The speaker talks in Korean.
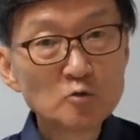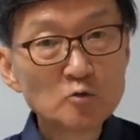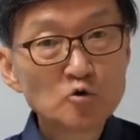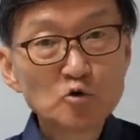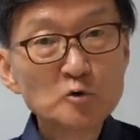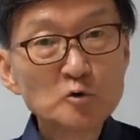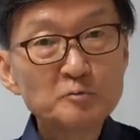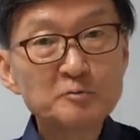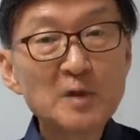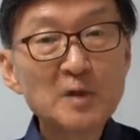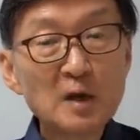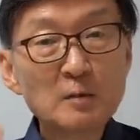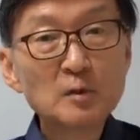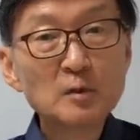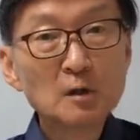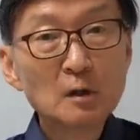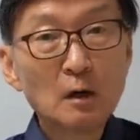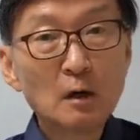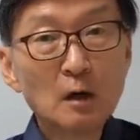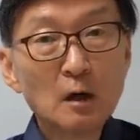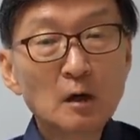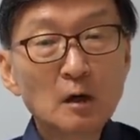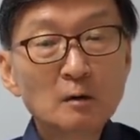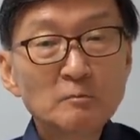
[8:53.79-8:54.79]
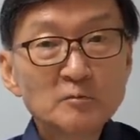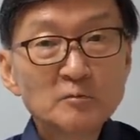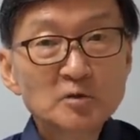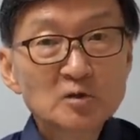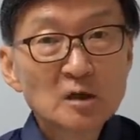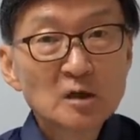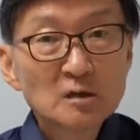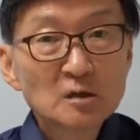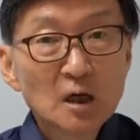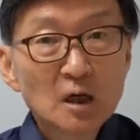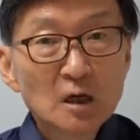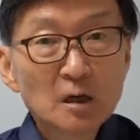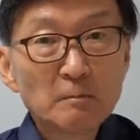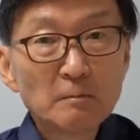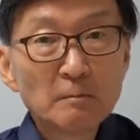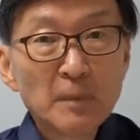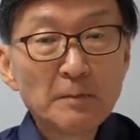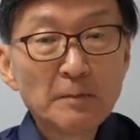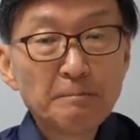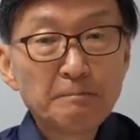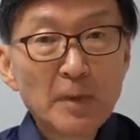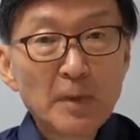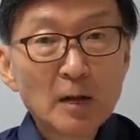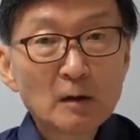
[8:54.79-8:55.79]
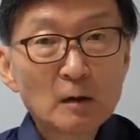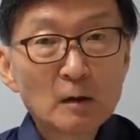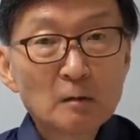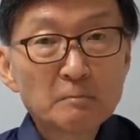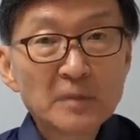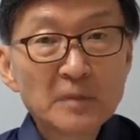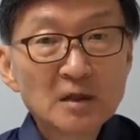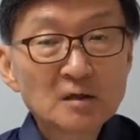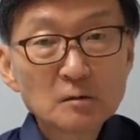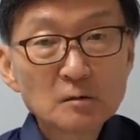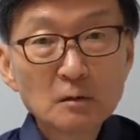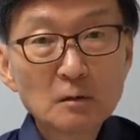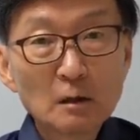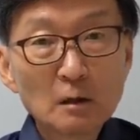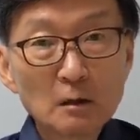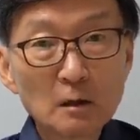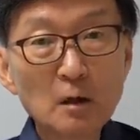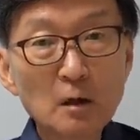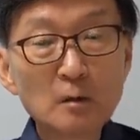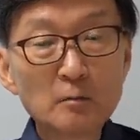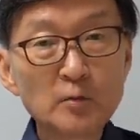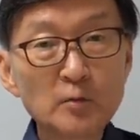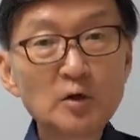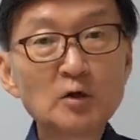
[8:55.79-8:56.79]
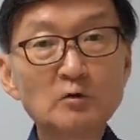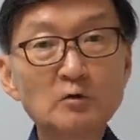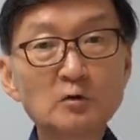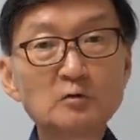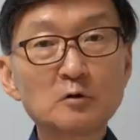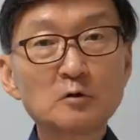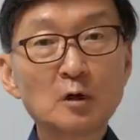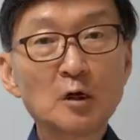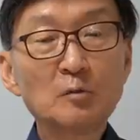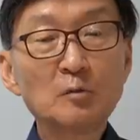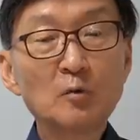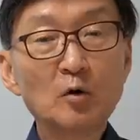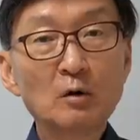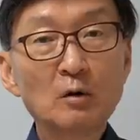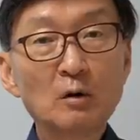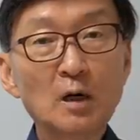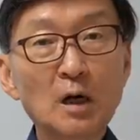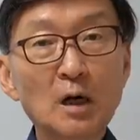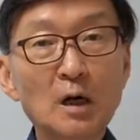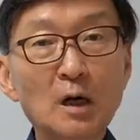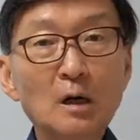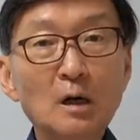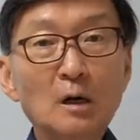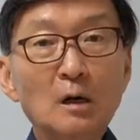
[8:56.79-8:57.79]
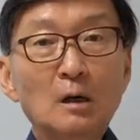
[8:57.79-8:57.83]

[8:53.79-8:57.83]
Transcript: 수십 대면 이거 엄청나게 몇백억 몇천억 미국이 손해보는 거야